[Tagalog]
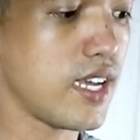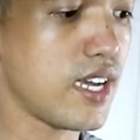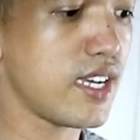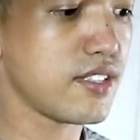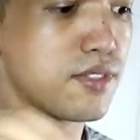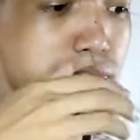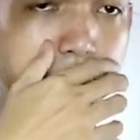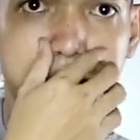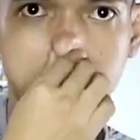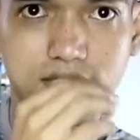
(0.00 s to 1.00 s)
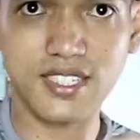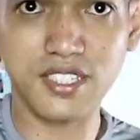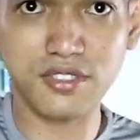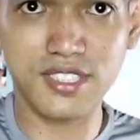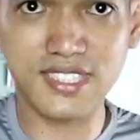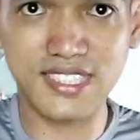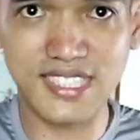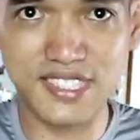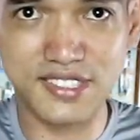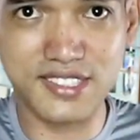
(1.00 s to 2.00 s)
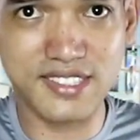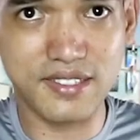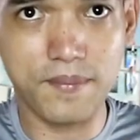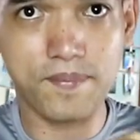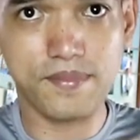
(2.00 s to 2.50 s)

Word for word: Ayan, so ito na siya, ito na siya, ito na siya.